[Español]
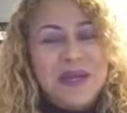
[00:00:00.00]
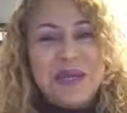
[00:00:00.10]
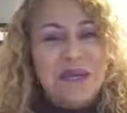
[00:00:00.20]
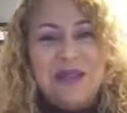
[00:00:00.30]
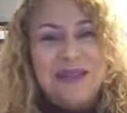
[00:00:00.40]

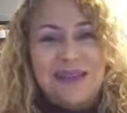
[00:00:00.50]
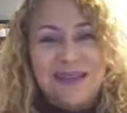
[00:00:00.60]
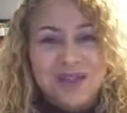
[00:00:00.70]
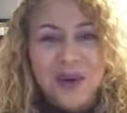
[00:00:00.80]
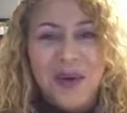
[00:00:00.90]
y me
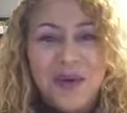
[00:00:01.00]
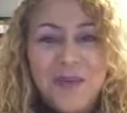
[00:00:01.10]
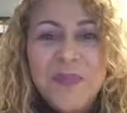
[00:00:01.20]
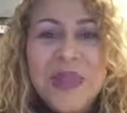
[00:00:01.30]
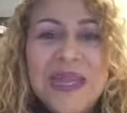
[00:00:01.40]
atrasó.
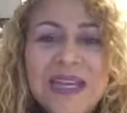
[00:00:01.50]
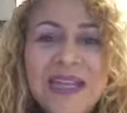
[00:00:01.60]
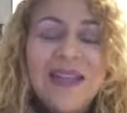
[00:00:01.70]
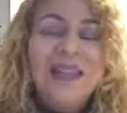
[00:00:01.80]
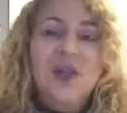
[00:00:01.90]

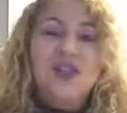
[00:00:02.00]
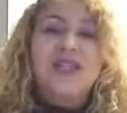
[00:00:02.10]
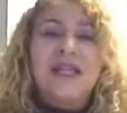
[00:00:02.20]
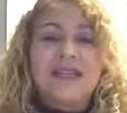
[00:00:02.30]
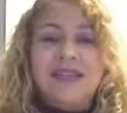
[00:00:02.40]
No
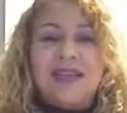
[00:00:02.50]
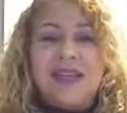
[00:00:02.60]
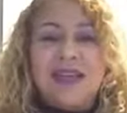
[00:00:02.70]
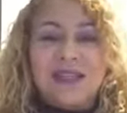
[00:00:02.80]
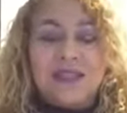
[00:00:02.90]
sé
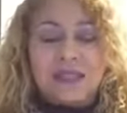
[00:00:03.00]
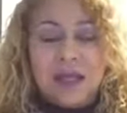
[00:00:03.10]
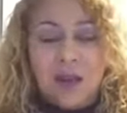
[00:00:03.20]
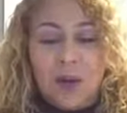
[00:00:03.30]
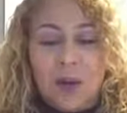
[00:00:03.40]
si es
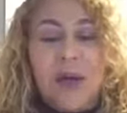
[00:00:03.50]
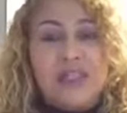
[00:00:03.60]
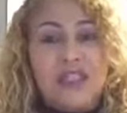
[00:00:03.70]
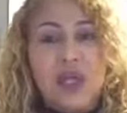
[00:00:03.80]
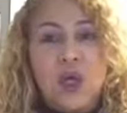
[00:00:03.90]

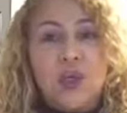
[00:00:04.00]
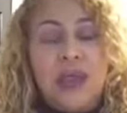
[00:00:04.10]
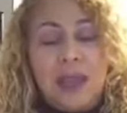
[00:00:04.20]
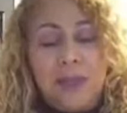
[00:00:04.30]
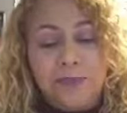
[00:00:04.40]
cuestión
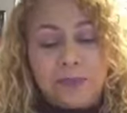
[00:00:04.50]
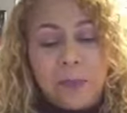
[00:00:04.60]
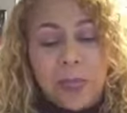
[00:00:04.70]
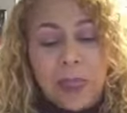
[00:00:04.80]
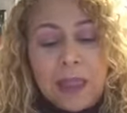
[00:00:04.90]
de
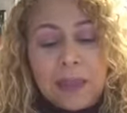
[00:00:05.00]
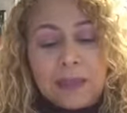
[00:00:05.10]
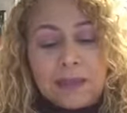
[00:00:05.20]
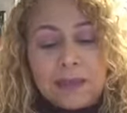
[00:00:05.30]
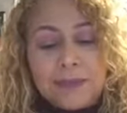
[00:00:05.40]

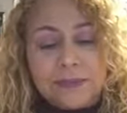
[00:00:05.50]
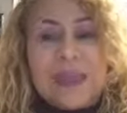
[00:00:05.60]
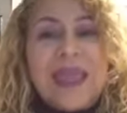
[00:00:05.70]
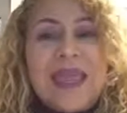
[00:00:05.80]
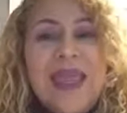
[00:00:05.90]

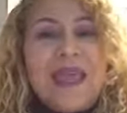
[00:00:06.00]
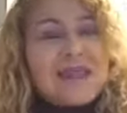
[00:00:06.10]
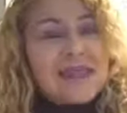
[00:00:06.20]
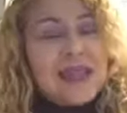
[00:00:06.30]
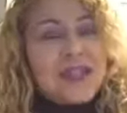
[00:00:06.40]
¿De qué es?